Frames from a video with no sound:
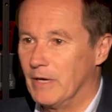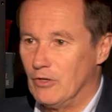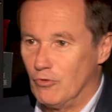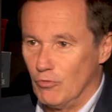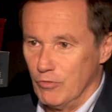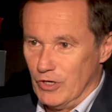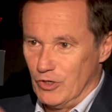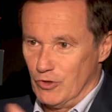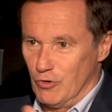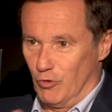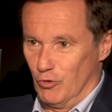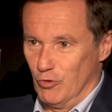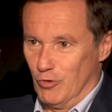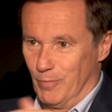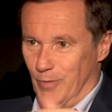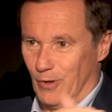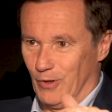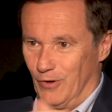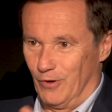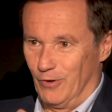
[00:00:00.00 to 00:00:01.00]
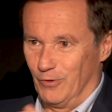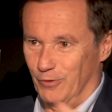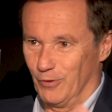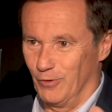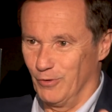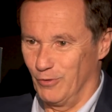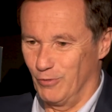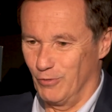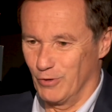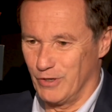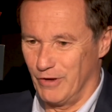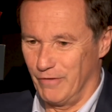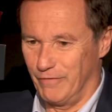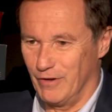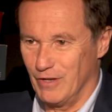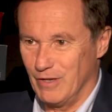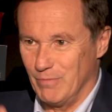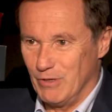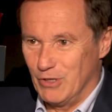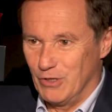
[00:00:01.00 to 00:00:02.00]
tous les journaux pendant l'entre-deux-tours, j'avais fait
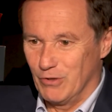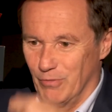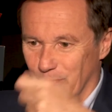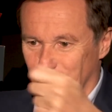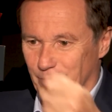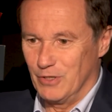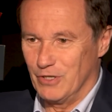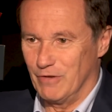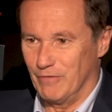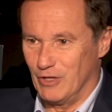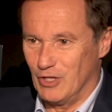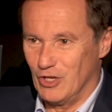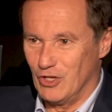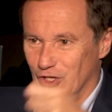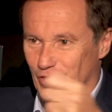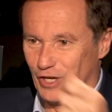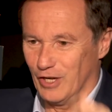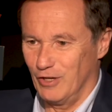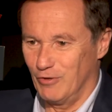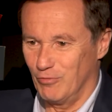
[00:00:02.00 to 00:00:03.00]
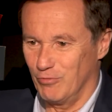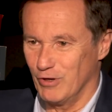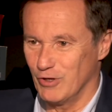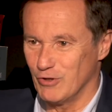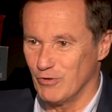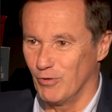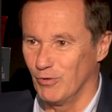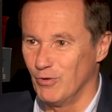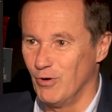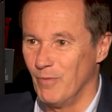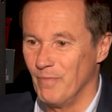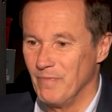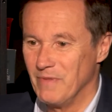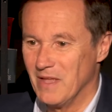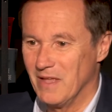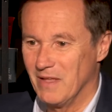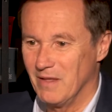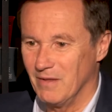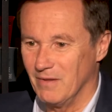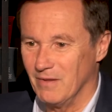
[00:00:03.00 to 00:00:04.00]
une émission, puis j'avais déchiré tous les journaux.
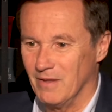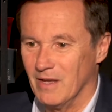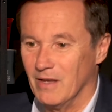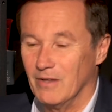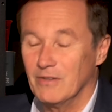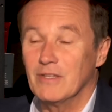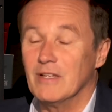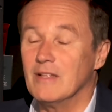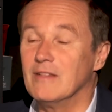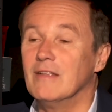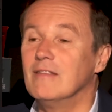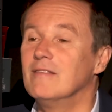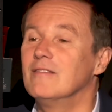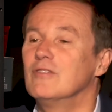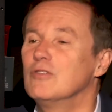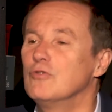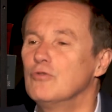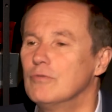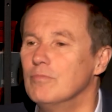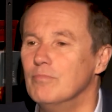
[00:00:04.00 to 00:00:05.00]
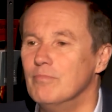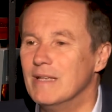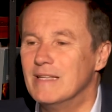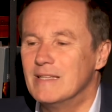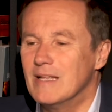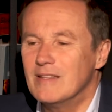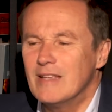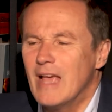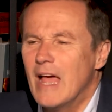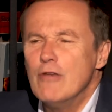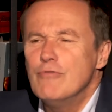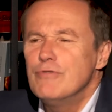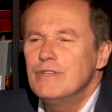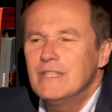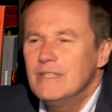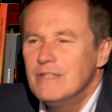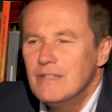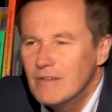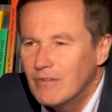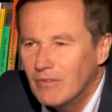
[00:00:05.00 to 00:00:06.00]
mais c'était
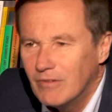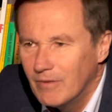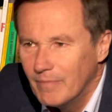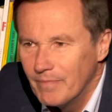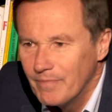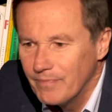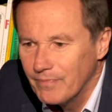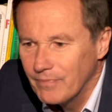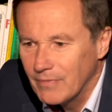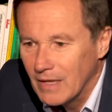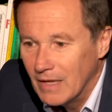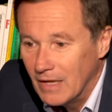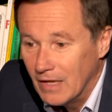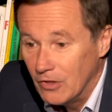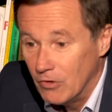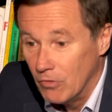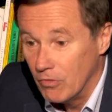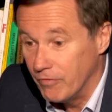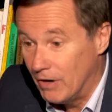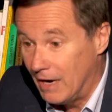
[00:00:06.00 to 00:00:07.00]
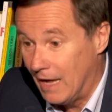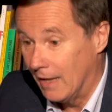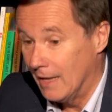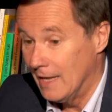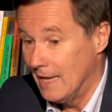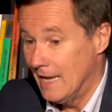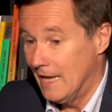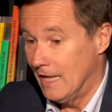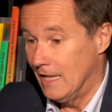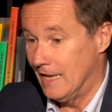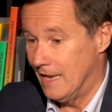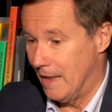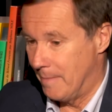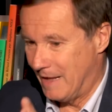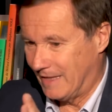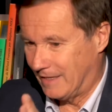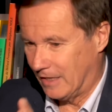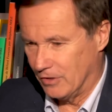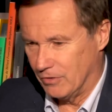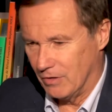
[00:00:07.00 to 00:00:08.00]
hallucinant. Donc voilà, la
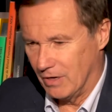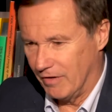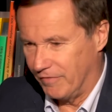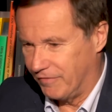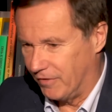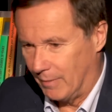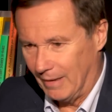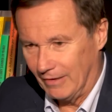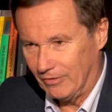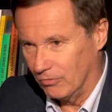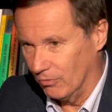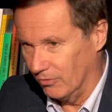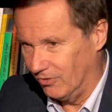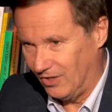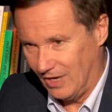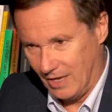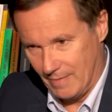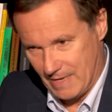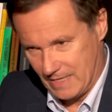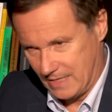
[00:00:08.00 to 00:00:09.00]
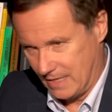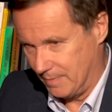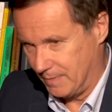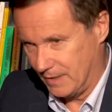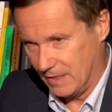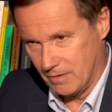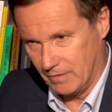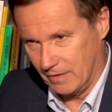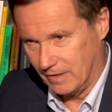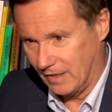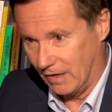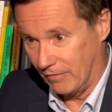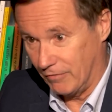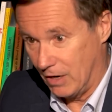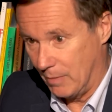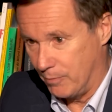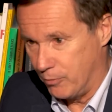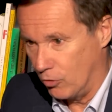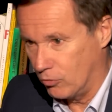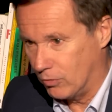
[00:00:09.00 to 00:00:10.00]
bataille de l'information, c'est la bataille prioritaire.
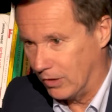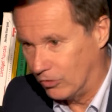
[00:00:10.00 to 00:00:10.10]
Voilà pourquoi